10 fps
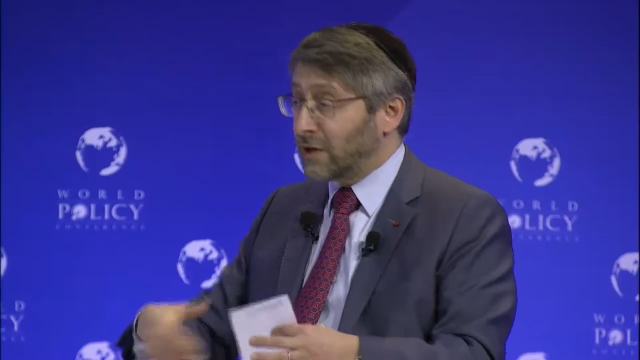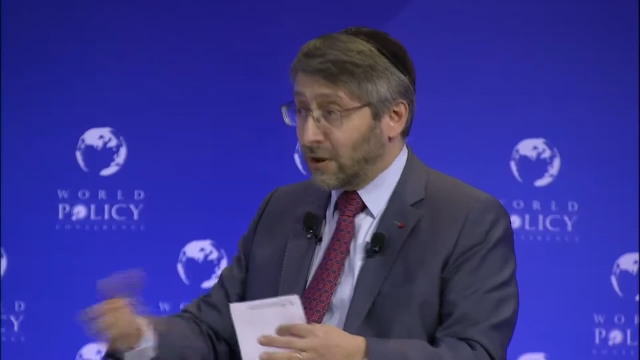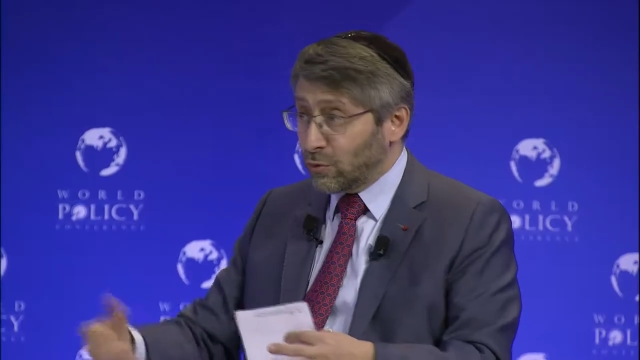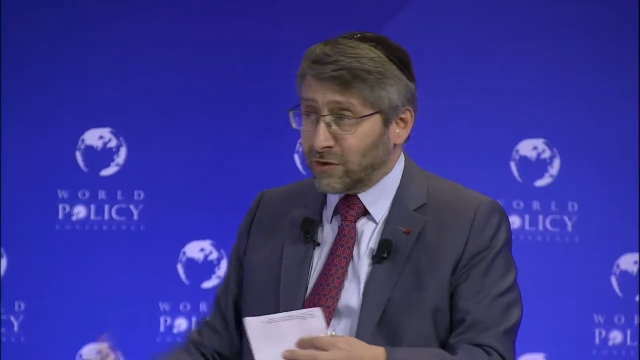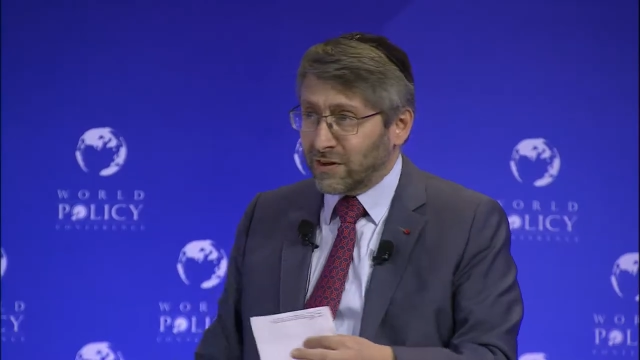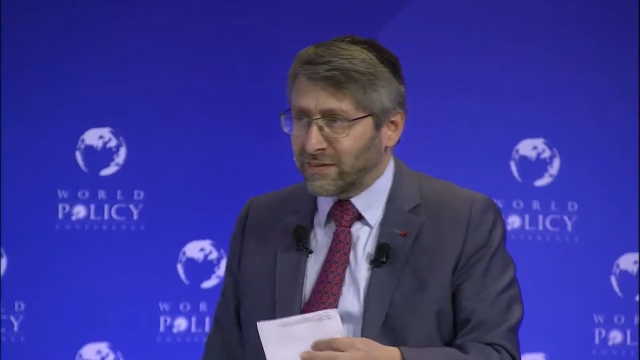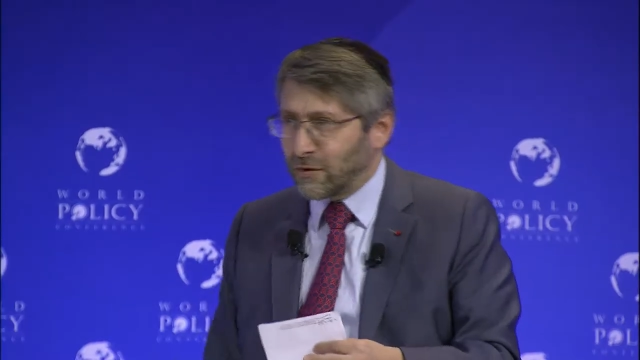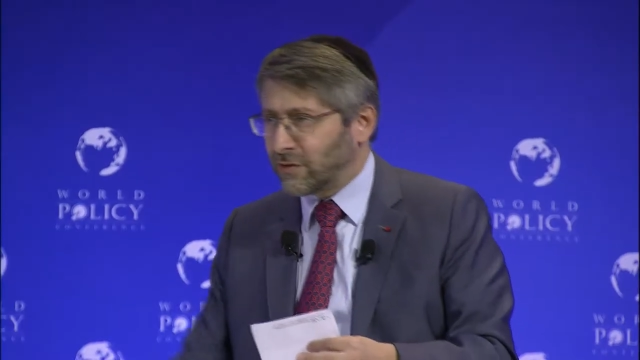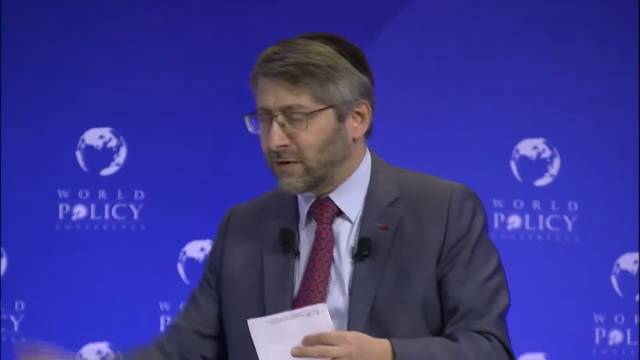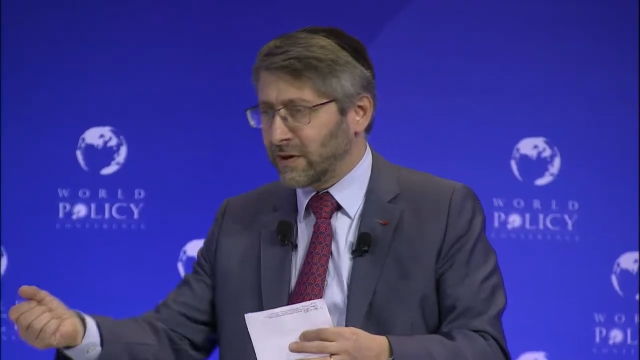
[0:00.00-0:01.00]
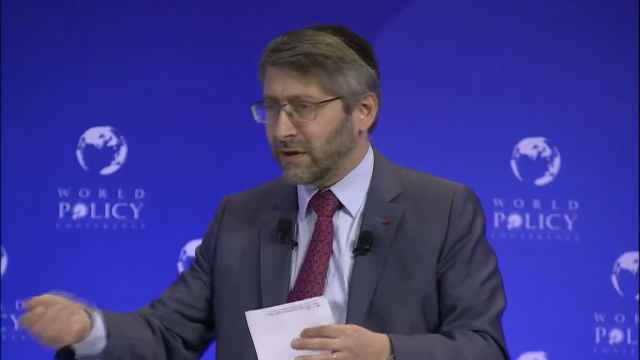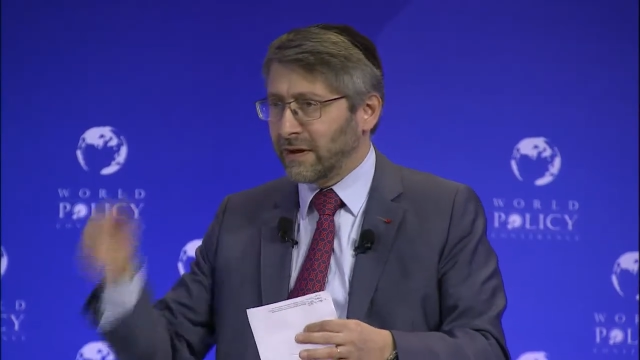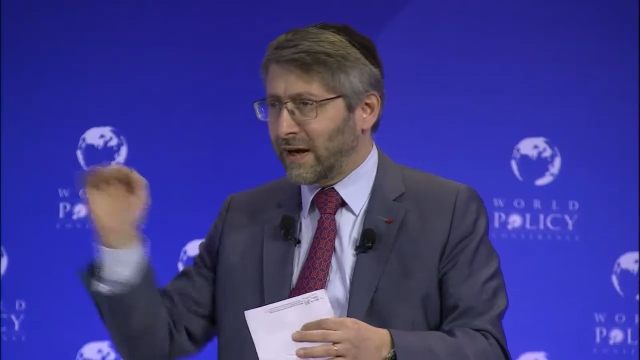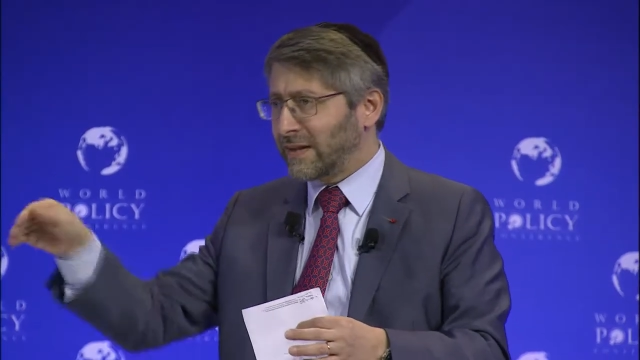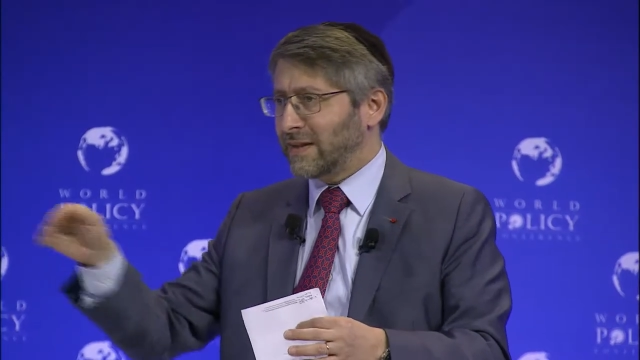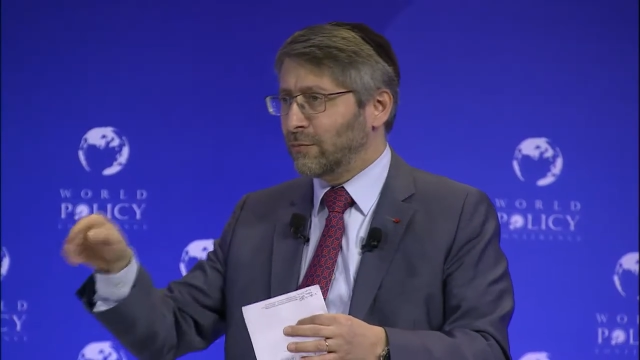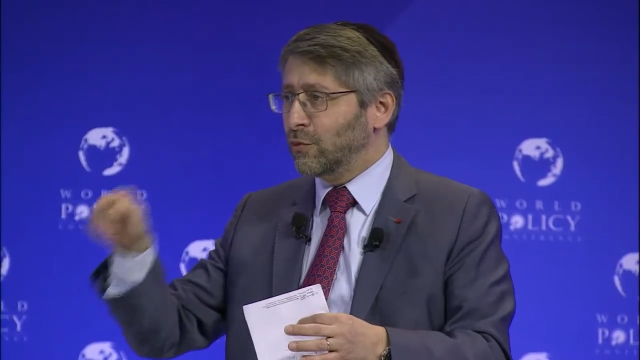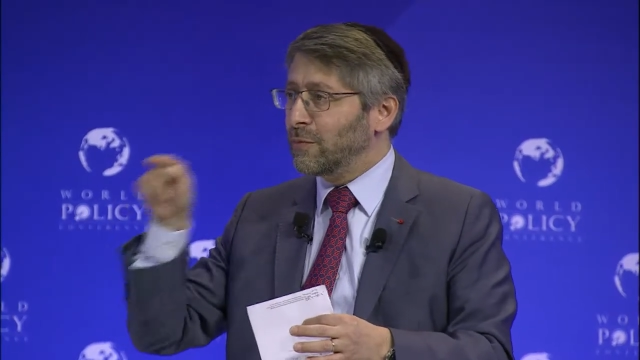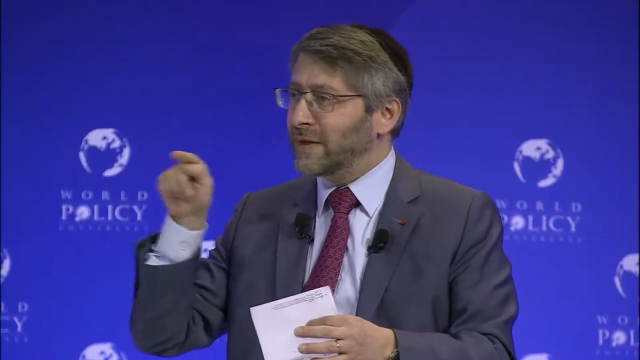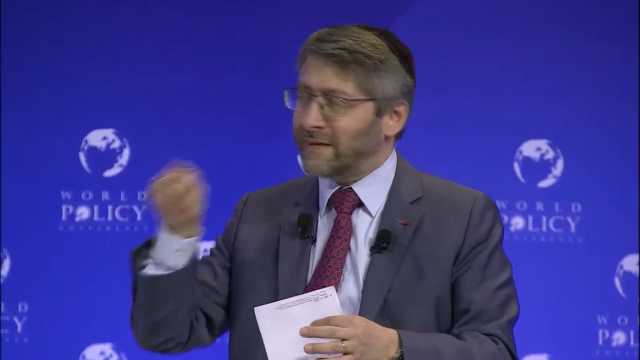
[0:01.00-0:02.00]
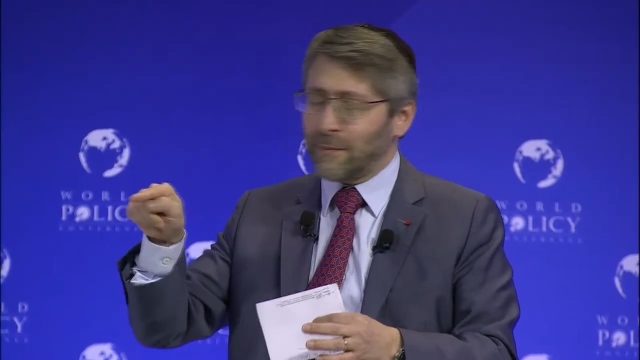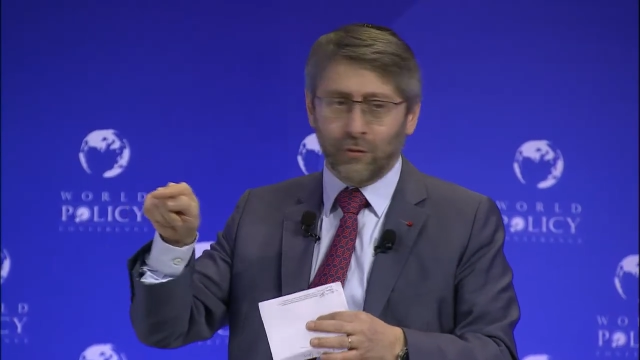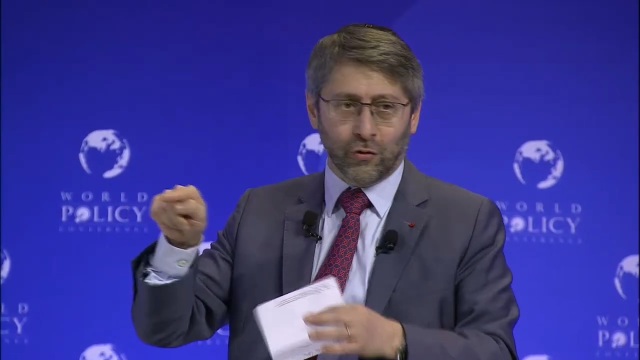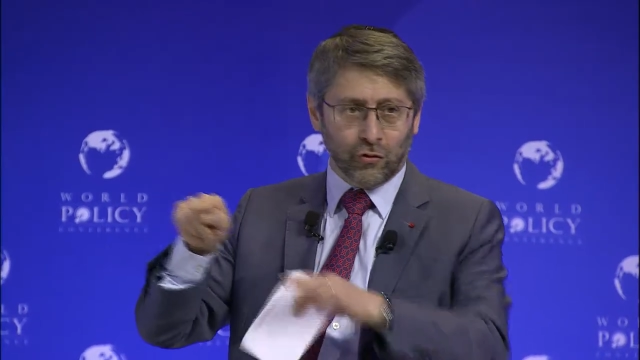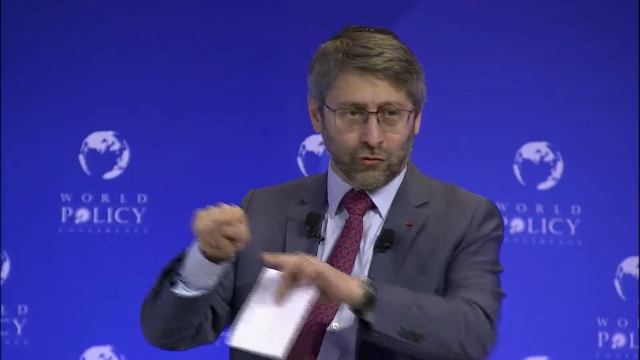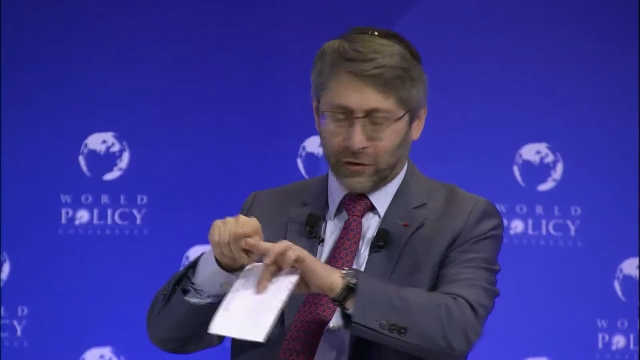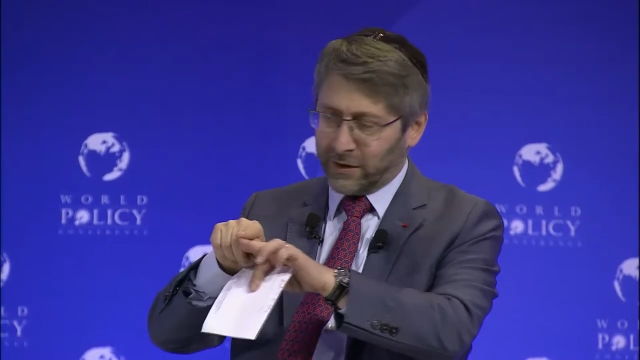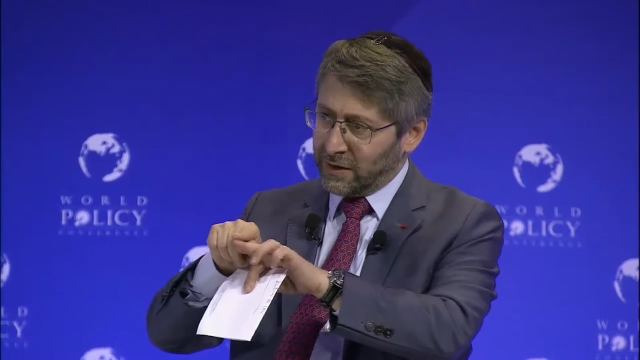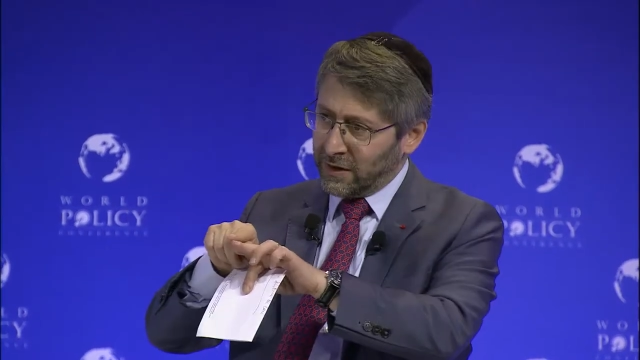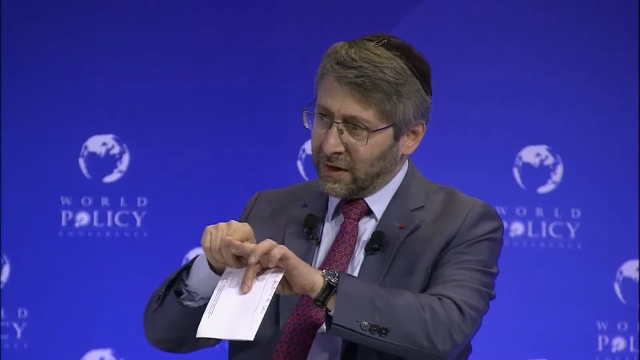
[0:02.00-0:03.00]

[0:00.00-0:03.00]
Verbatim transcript: il y en a un autre qui essaie de tirer, il rate la boule, mais il tape le cochonnet